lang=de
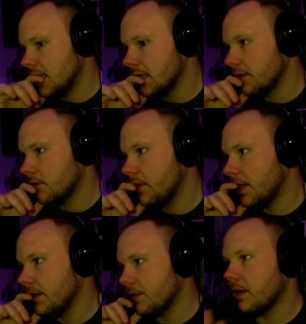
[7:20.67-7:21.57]
Das Trinket
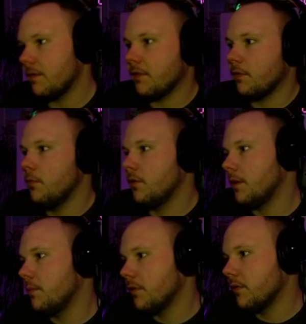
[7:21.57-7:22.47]
ist halt was für Mythic
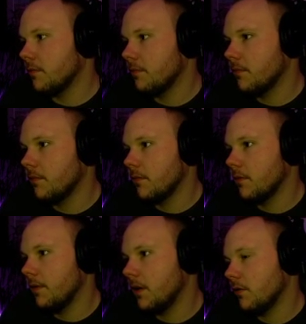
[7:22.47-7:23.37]
Plus,
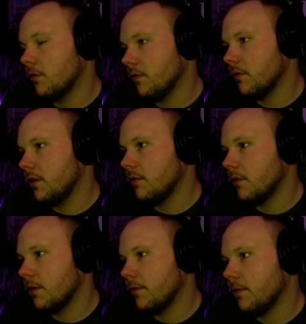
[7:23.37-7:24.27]
wenn du es so siehst.
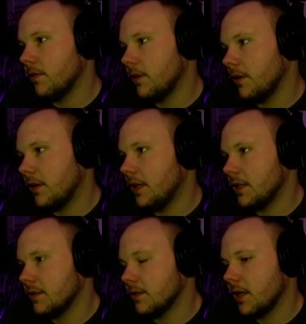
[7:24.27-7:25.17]
Oder äh, eigentlich ist
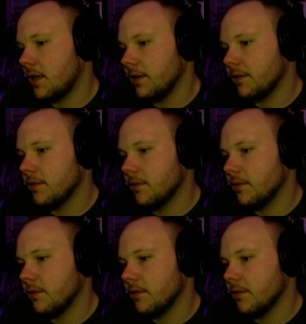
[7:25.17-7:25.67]
es gar nichts.